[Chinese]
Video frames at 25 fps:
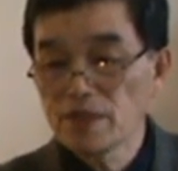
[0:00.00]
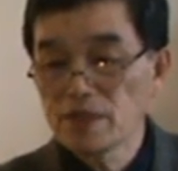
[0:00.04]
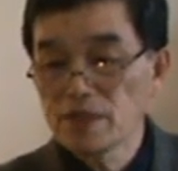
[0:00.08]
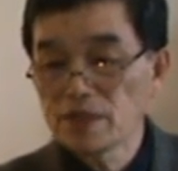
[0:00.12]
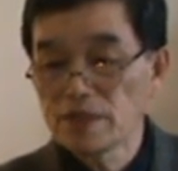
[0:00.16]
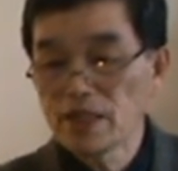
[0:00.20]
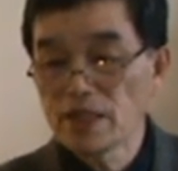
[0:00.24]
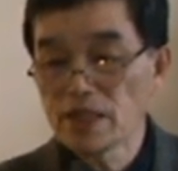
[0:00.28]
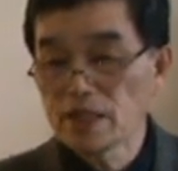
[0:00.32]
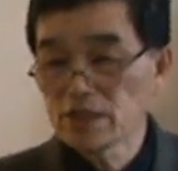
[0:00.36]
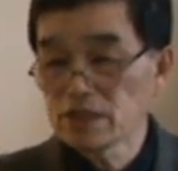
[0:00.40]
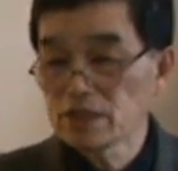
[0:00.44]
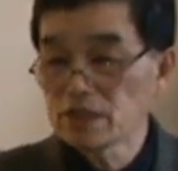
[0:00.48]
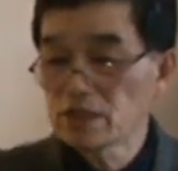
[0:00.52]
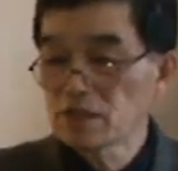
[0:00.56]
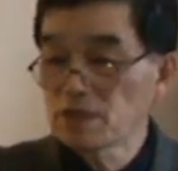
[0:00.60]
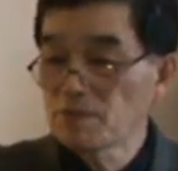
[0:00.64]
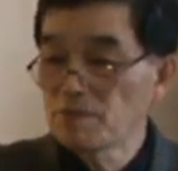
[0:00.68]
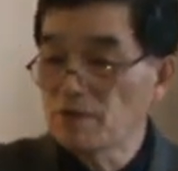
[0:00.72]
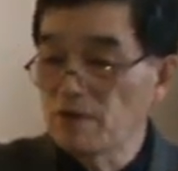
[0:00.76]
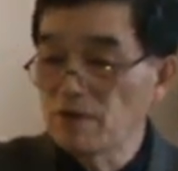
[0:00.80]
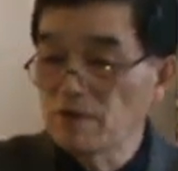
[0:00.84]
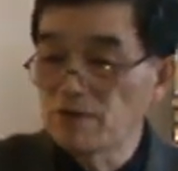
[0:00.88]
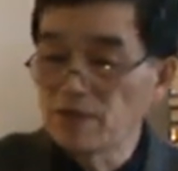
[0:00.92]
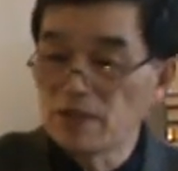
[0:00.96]
第二个就是
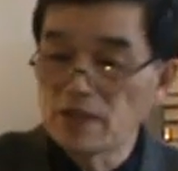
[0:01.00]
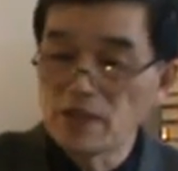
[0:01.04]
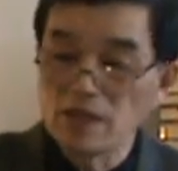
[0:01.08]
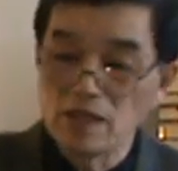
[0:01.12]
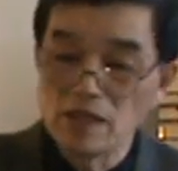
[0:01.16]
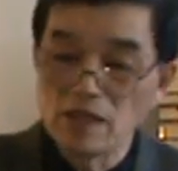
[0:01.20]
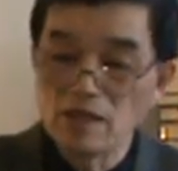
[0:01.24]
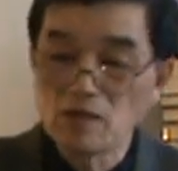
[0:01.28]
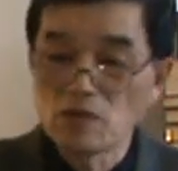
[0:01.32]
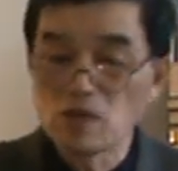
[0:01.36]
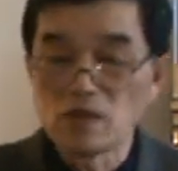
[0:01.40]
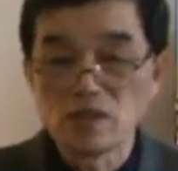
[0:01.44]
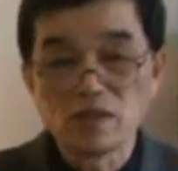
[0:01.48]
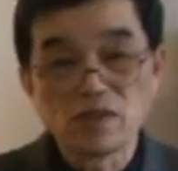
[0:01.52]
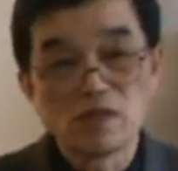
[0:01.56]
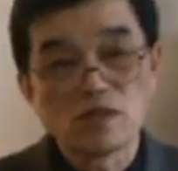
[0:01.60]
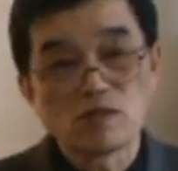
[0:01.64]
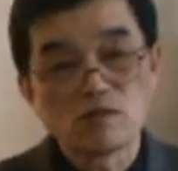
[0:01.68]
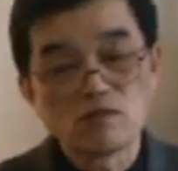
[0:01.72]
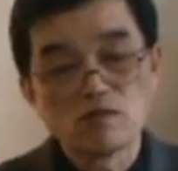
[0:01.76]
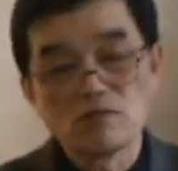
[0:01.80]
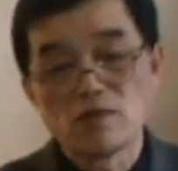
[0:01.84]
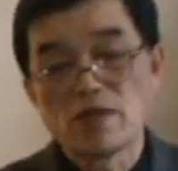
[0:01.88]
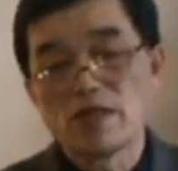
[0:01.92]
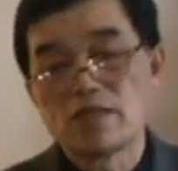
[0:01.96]
北非的尼罗河的
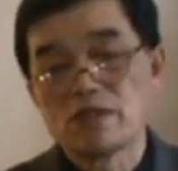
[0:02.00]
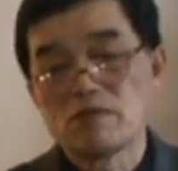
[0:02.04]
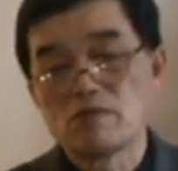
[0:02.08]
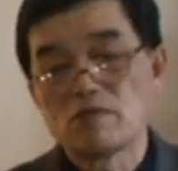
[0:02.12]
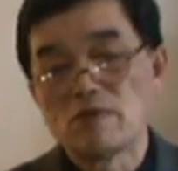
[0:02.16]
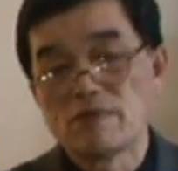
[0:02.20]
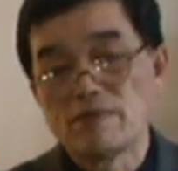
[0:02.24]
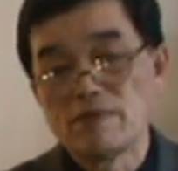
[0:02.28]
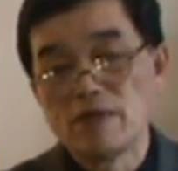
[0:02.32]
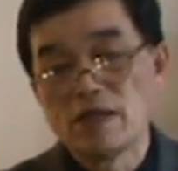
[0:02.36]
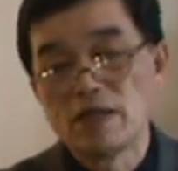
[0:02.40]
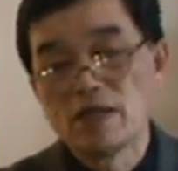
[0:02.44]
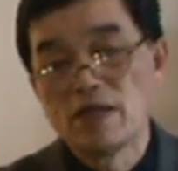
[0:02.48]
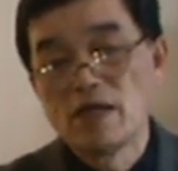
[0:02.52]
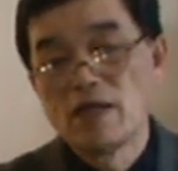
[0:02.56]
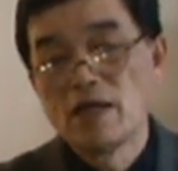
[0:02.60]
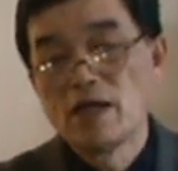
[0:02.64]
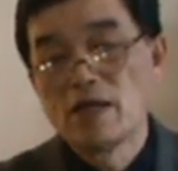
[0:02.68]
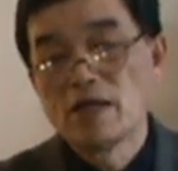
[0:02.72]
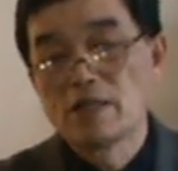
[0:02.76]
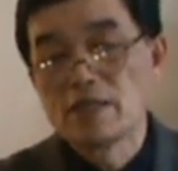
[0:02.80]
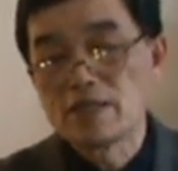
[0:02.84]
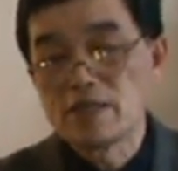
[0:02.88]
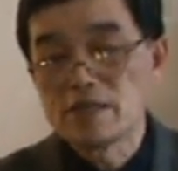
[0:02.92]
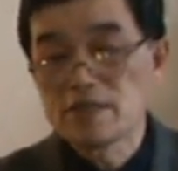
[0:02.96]
古埃及文明；
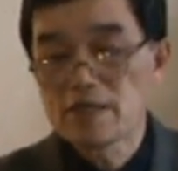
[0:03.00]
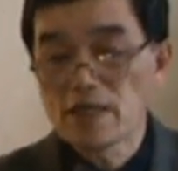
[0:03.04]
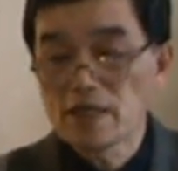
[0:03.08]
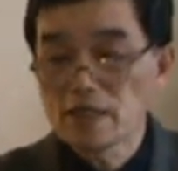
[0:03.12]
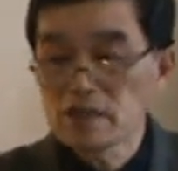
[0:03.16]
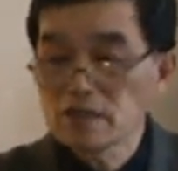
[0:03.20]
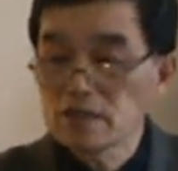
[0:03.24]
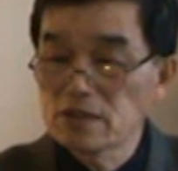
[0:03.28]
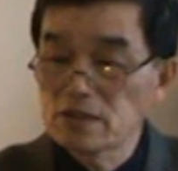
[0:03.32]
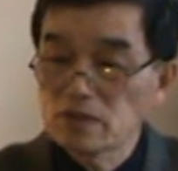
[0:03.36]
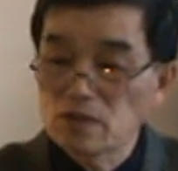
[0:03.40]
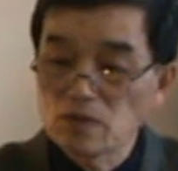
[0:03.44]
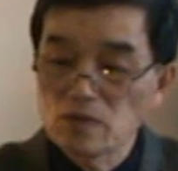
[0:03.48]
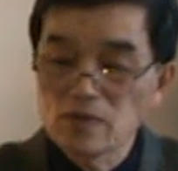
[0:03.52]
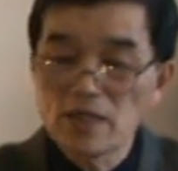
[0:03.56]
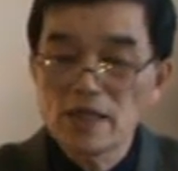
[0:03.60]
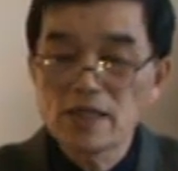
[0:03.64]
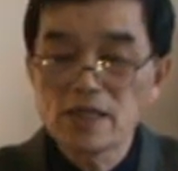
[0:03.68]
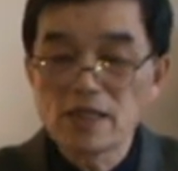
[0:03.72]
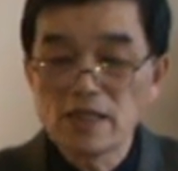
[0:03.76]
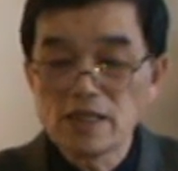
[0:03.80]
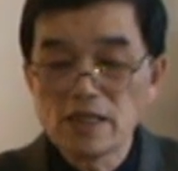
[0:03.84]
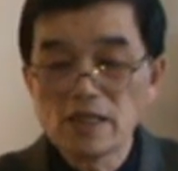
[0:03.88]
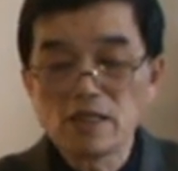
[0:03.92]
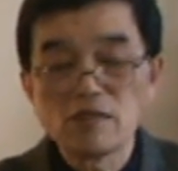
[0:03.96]
第三个就是中亚
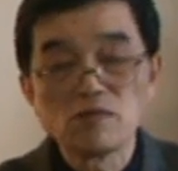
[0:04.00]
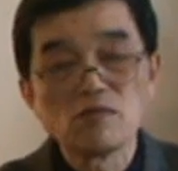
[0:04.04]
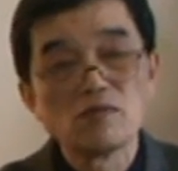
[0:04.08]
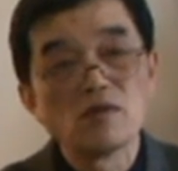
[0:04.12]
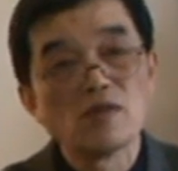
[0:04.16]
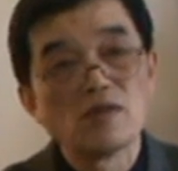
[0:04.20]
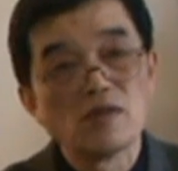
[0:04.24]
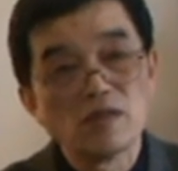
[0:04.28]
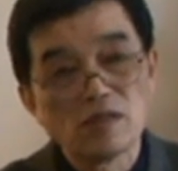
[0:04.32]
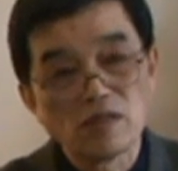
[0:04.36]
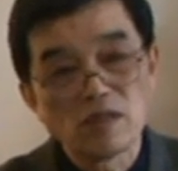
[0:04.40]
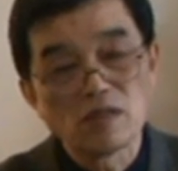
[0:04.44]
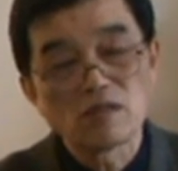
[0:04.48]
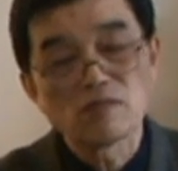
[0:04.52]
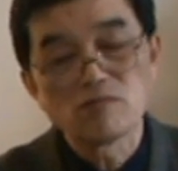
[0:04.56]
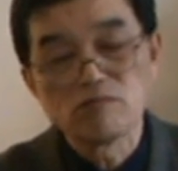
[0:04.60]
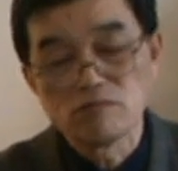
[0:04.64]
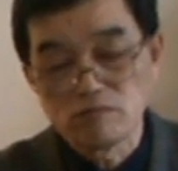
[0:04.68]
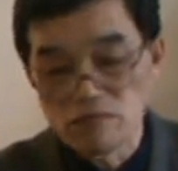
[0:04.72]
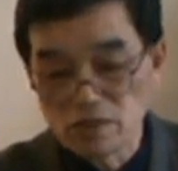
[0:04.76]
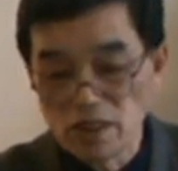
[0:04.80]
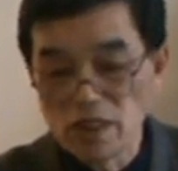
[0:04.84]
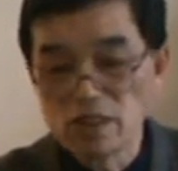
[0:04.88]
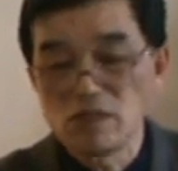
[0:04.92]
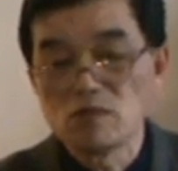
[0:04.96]
的印度河的
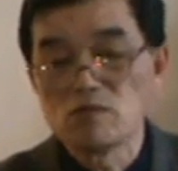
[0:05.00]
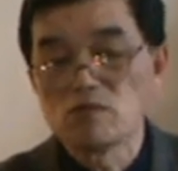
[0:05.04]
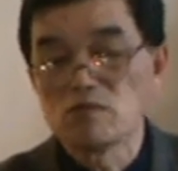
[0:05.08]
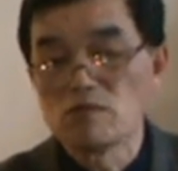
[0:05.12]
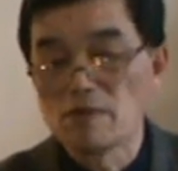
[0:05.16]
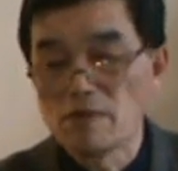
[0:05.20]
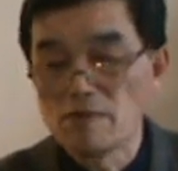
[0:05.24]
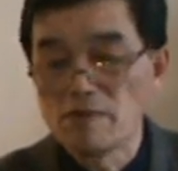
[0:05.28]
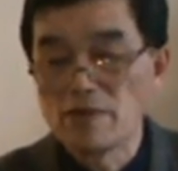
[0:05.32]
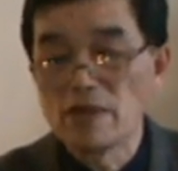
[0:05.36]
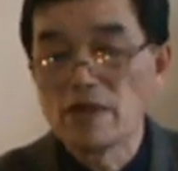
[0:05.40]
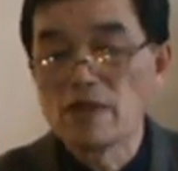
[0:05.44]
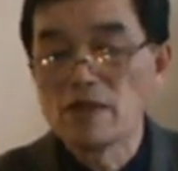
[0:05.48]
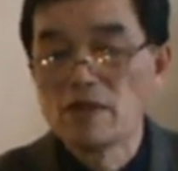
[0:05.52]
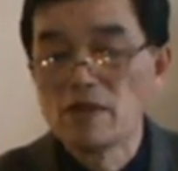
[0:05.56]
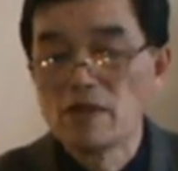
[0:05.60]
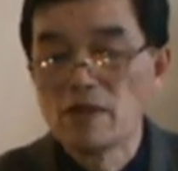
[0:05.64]
古印度文明。